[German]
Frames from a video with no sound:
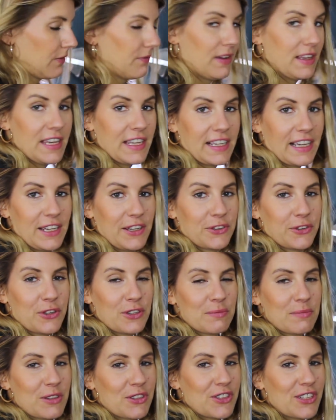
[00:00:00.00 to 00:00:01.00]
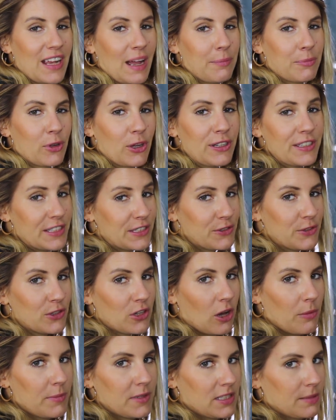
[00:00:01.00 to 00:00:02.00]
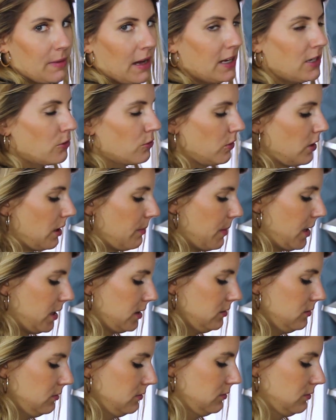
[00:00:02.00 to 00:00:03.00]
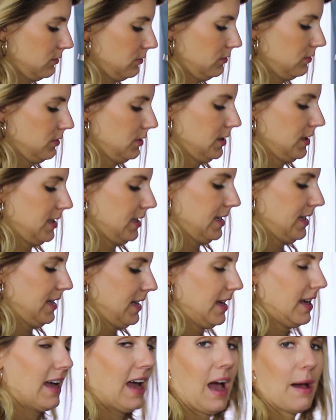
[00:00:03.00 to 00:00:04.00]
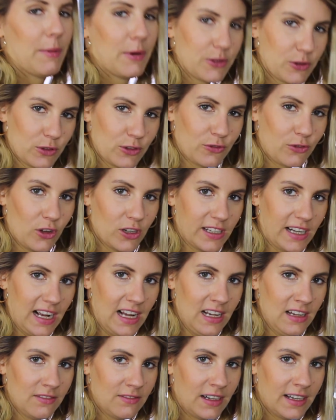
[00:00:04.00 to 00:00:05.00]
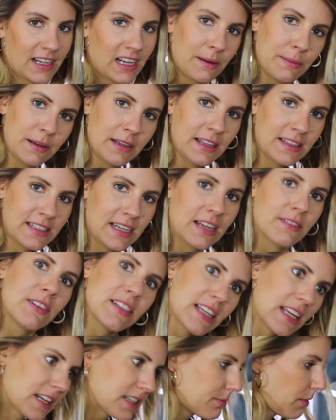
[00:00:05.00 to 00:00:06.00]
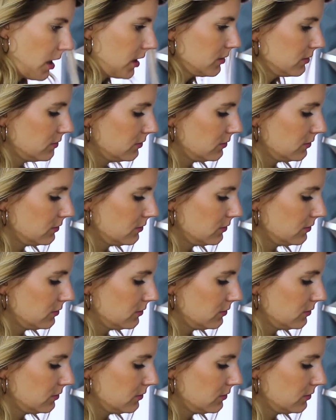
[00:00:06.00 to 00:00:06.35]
Wenn ihr keine Küchenmaschine habt, könnt ihr es natürlich auch mit dem Handrührer machen. Aber so ist voll geil, weil dann kann man in der Zeit was anderes machen.